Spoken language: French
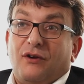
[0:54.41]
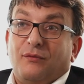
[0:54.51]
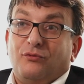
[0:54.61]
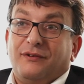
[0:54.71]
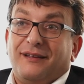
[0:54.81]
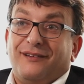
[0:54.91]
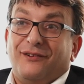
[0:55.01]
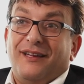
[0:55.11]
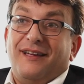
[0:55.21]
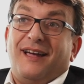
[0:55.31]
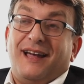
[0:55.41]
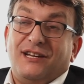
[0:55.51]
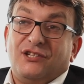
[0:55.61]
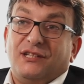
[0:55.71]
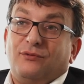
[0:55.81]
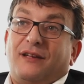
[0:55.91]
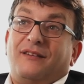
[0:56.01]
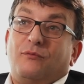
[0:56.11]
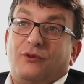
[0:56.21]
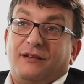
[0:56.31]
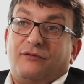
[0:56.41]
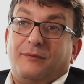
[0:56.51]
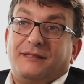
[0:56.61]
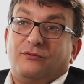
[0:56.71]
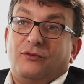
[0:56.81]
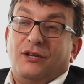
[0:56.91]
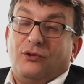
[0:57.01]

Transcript: un bulletin allégé, donc avec moins d'informations.